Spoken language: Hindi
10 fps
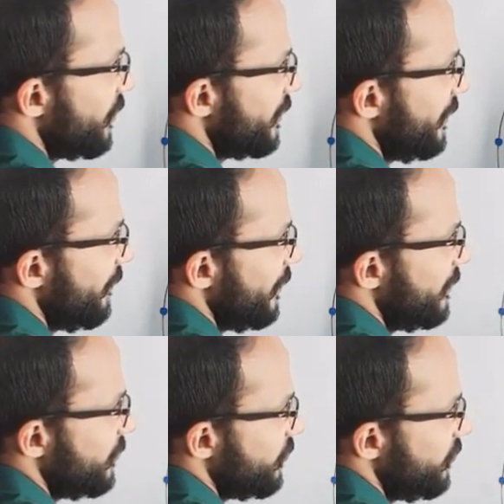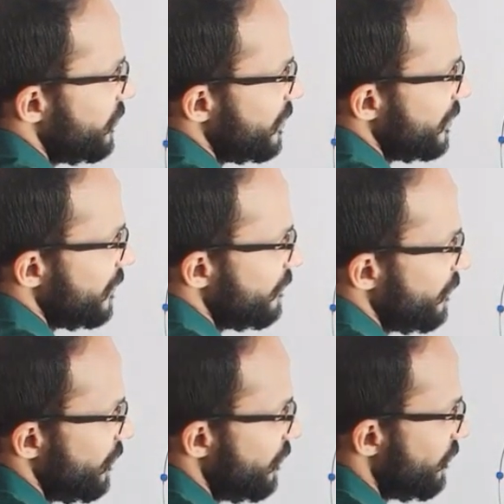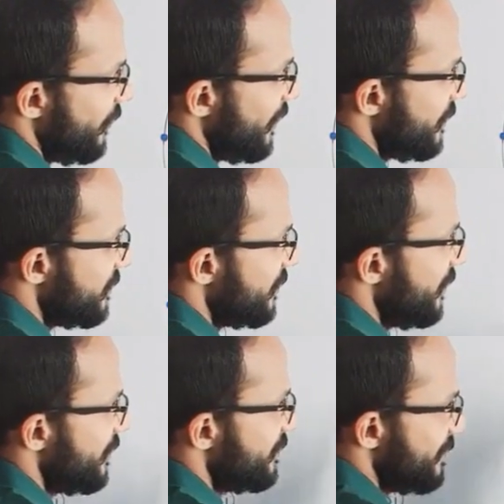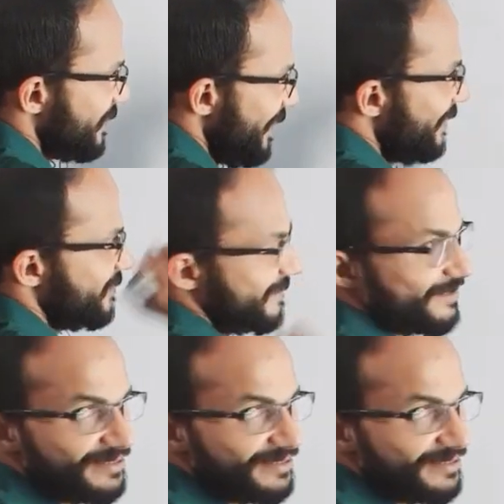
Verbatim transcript: कर दिए वन टू थ्री फोर फाइव सिक्स एट